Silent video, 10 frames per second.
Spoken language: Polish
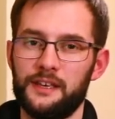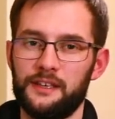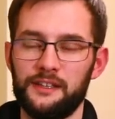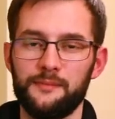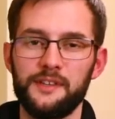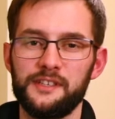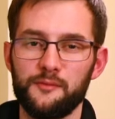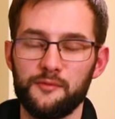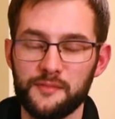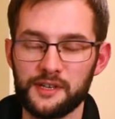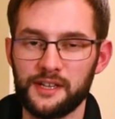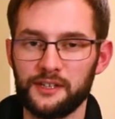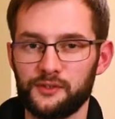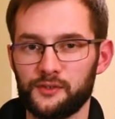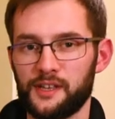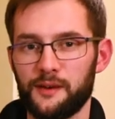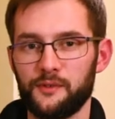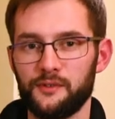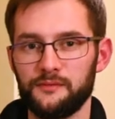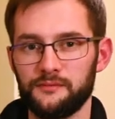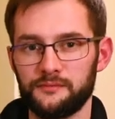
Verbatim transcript: kiedy będziemy myśleć to samo,